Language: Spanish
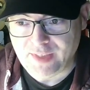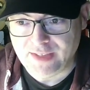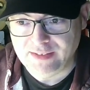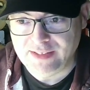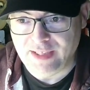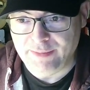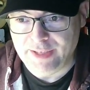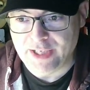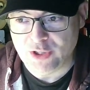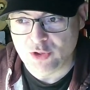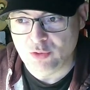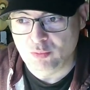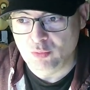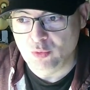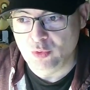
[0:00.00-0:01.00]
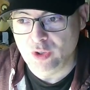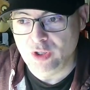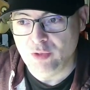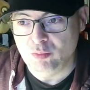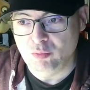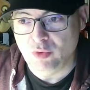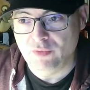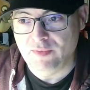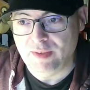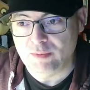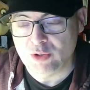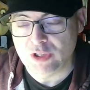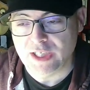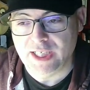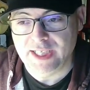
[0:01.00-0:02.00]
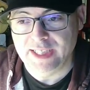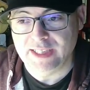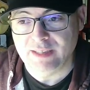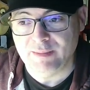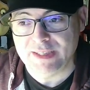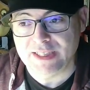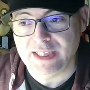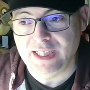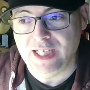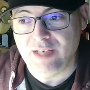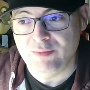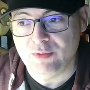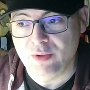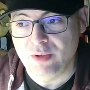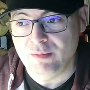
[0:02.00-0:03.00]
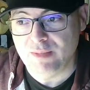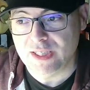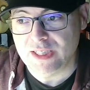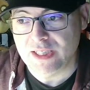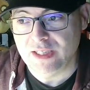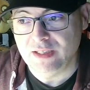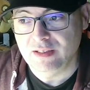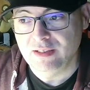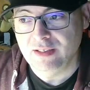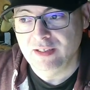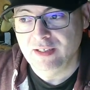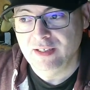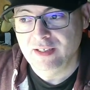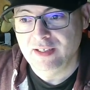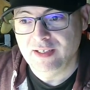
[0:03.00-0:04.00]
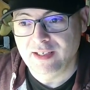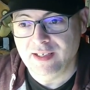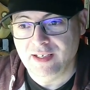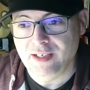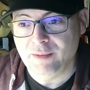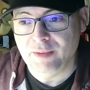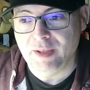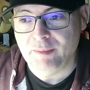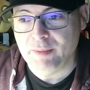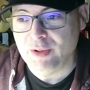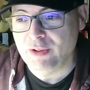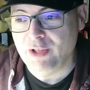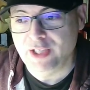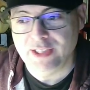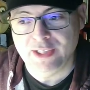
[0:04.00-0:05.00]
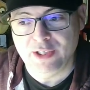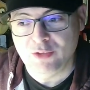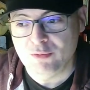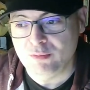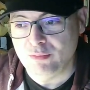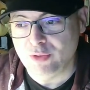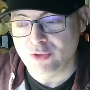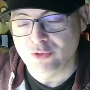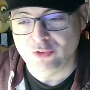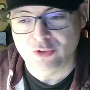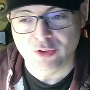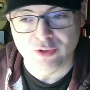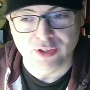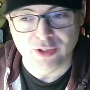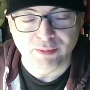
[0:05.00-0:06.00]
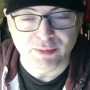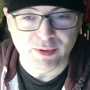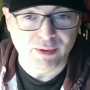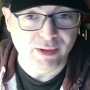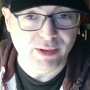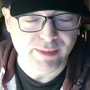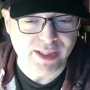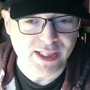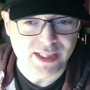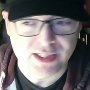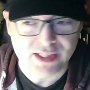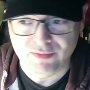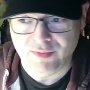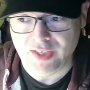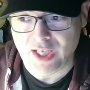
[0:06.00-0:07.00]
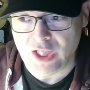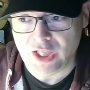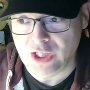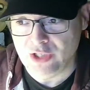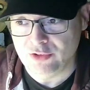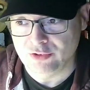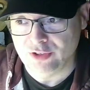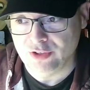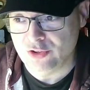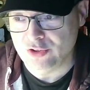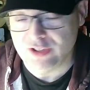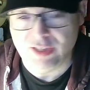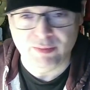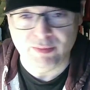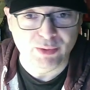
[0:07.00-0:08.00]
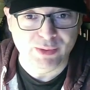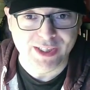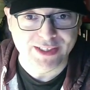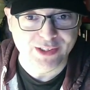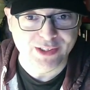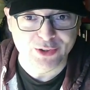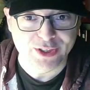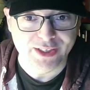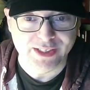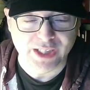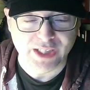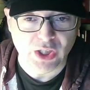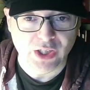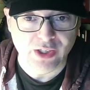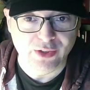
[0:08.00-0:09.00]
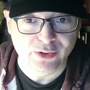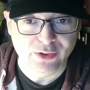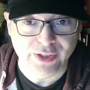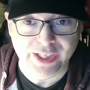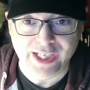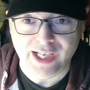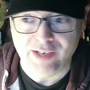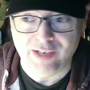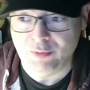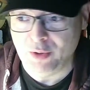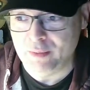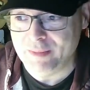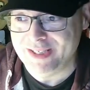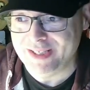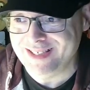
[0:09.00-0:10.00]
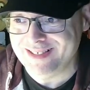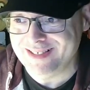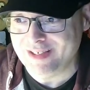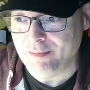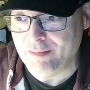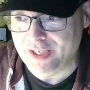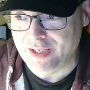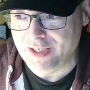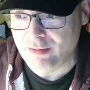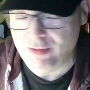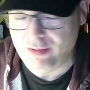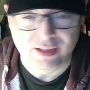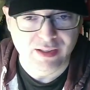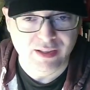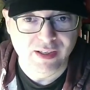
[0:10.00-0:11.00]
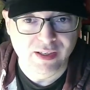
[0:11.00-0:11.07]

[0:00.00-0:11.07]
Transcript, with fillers: se había hecho muy, muy famosa. El tema es que la AFCO en había empezado a tener un montón de problemas financieros. De hecho, esta película es del 85 y la AFCO en desaparece